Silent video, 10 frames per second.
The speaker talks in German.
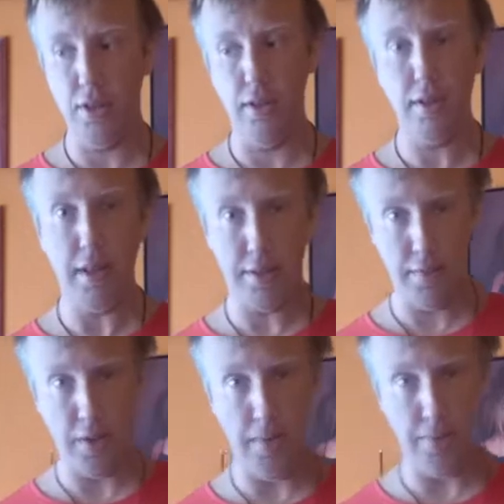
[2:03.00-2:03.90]
Jahren, dass die
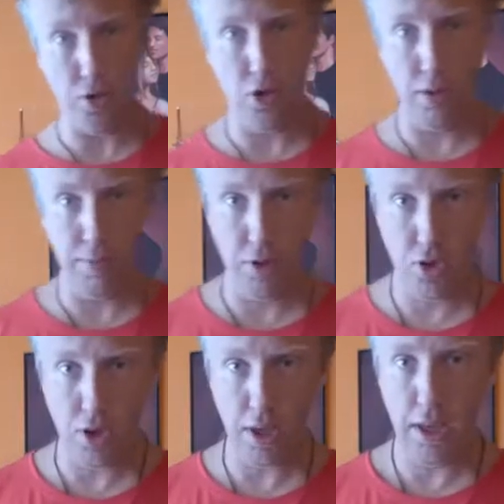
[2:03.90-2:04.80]
Frau verstorben
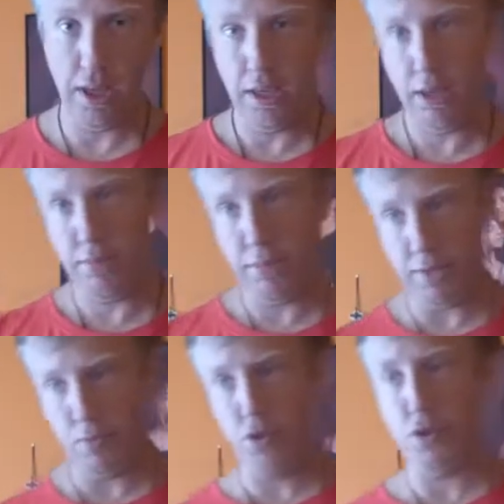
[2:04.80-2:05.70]
ist.
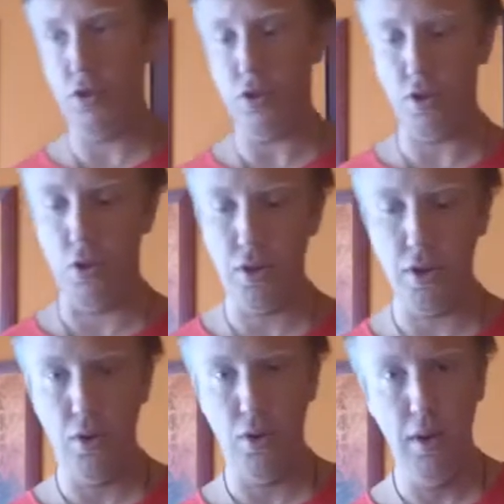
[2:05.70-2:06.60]
Er muss dann nach
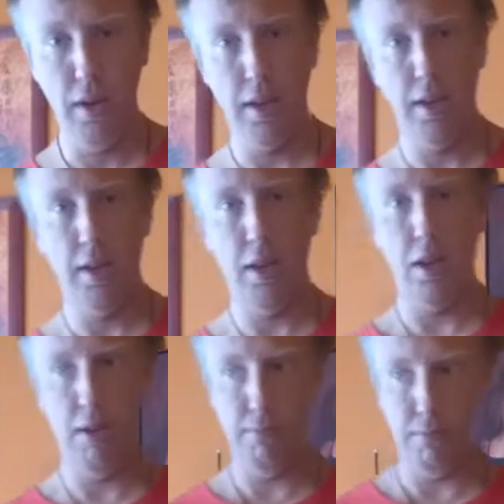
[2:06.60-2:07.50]
Tokio.
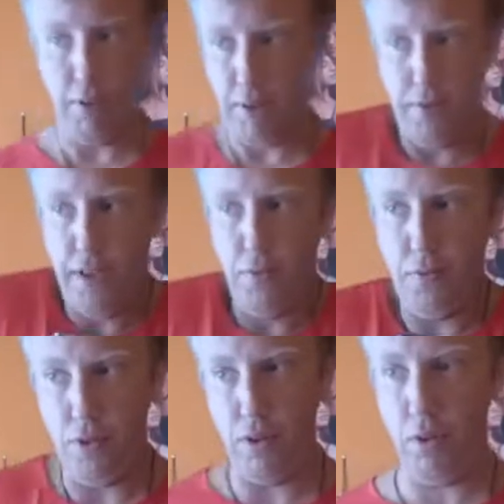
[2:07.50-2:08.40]
Er fährt
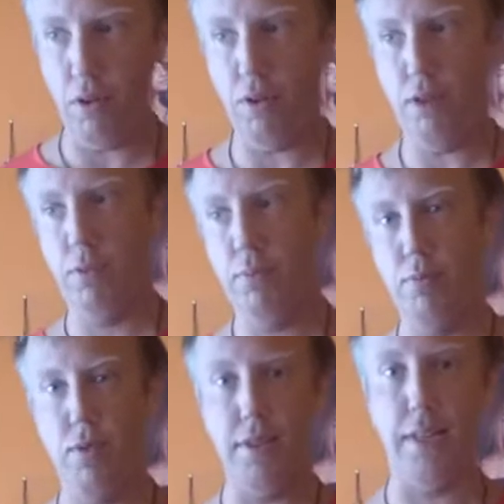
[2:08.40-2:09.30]
auf oh, Himmel
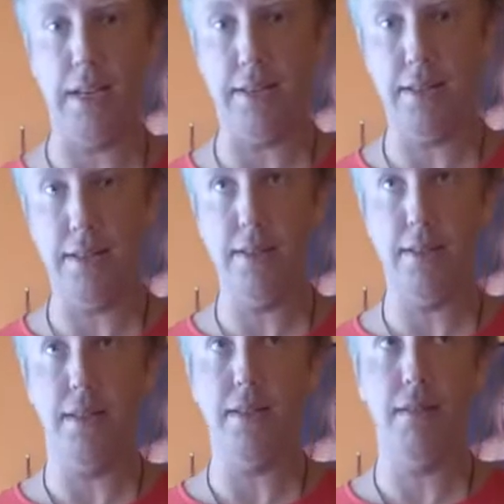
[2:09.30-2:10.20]
plötzlich, dass, das,
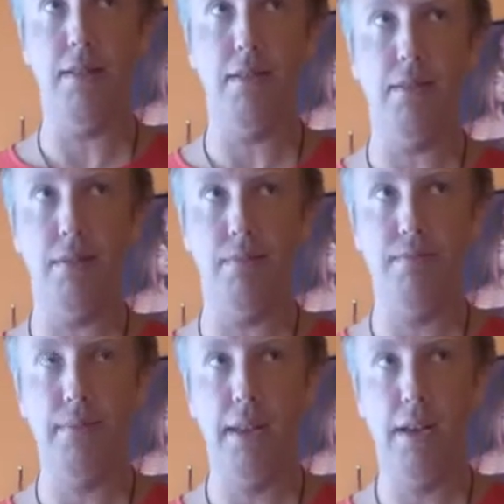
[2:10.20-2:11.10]
dass er
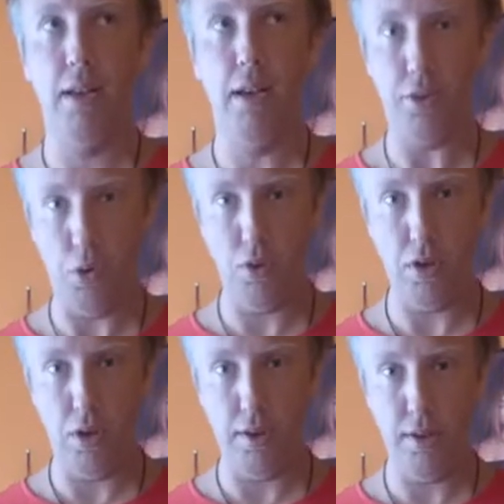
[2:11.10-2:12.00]
ähm, eine
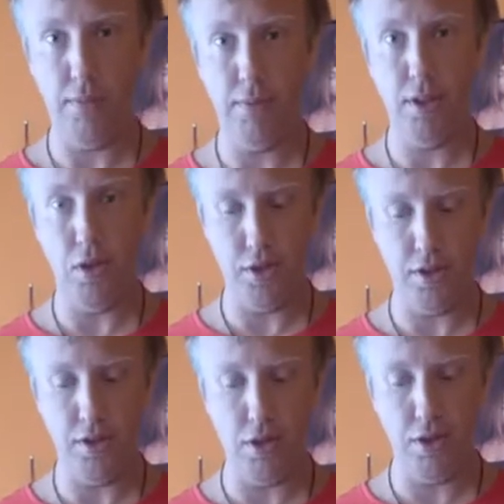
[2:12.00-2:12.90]
Tochter hat, die
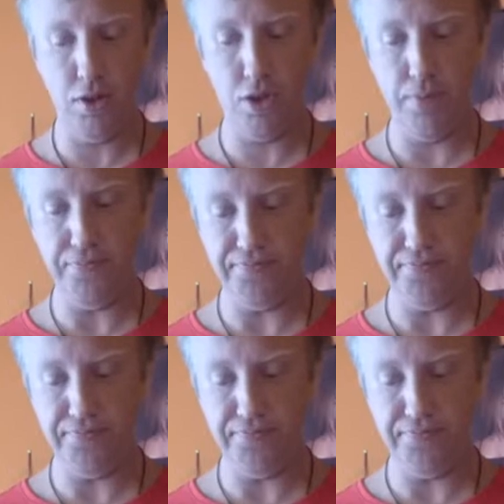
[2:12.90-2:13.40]
19 Jahre ist.